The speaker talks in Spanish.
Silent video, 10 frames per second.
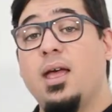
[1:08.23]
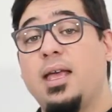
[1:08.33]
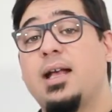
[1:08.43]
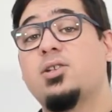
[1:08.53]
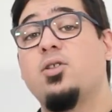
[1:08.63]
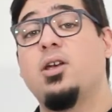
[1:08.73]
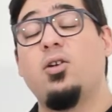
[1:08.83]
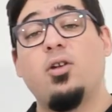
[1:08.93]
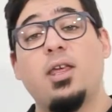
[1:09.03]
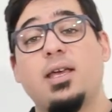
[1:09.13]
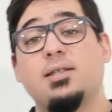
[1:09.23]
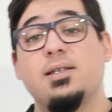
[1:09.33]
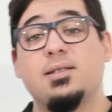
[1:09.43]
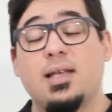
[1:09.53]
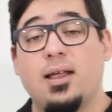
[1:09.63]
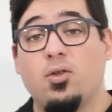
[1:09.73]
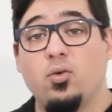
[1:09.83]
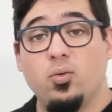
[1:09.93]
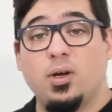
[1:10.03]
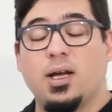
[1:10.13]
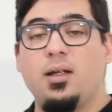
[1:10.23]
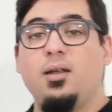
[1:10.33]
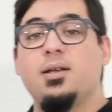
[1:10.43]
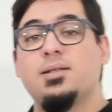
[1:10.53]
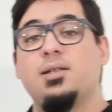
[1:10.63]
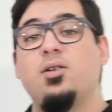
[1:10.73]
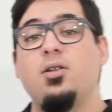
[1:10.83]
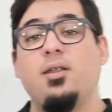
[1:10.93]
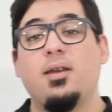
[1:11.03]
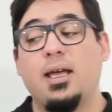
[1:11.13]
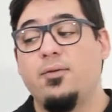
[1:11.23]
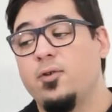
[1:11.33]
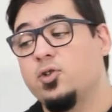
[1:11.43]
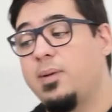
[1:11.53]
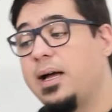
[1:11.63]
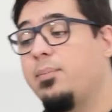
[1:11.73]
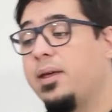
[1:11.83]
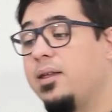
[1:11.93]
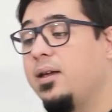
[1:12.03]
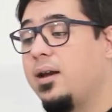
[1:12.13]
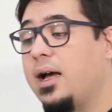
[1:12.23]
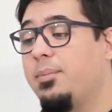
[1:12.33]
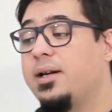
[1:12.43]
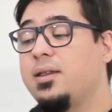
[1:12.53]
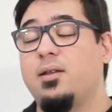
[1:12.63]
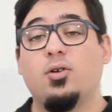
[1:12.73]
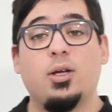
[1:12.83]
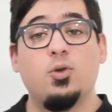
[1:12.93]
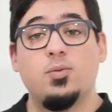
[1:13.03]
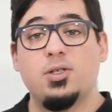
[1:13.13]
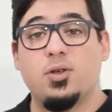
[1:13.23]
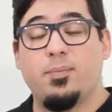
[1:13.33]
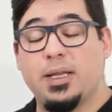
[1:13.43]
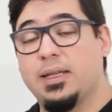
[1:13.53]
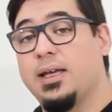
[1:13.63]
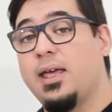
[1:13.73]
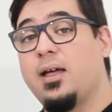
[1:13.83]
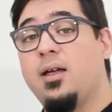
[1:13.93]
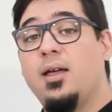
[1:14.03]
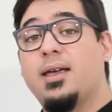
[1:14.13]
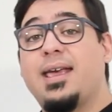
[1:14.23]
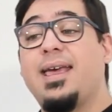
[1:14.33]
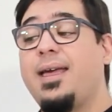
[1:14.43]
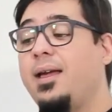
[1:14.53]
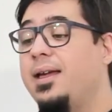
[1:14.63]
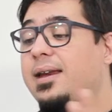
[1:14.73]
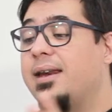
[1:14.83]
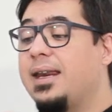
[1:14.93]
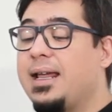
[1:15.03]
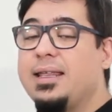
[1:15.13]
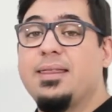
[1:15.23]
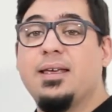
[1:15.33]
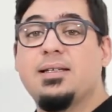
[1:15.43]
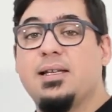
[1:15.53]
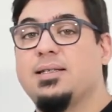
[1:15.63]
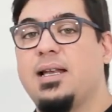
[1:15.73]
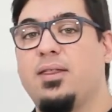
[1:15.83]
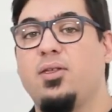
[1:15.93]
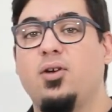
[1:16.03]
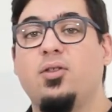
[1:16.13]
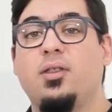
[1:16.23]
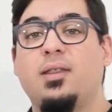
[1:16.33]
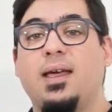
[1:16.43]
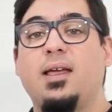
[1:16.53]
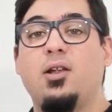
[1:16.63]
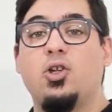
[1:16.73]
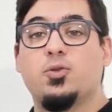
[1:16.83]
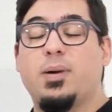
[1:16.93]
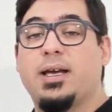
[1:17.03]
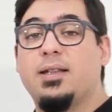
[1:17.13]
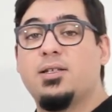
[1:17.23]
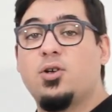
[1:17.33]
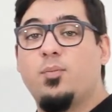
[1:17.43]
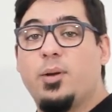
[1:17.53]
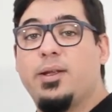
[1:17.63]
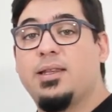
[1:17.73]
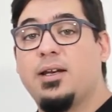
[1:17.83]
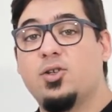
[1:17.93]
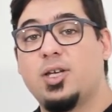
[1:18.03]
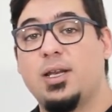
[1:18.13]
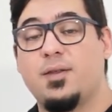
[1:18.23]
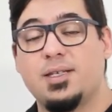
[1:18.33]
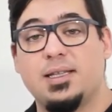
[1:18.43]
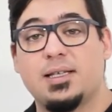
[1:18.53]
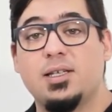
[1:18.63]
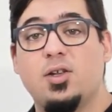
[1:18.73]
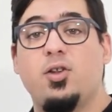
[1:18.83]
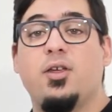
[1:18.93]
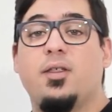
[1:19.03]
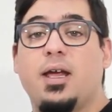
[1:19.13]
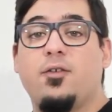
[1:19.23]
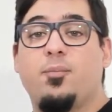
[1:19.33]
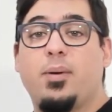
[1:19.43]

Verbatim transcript: En caso de que no lo hayáis instalado nunca, Synology Drive os va a pedir, aparte de lo que hemos visto en pantalla, que realicéis la instalación de los paquetes complementarios que necesita Synology Drive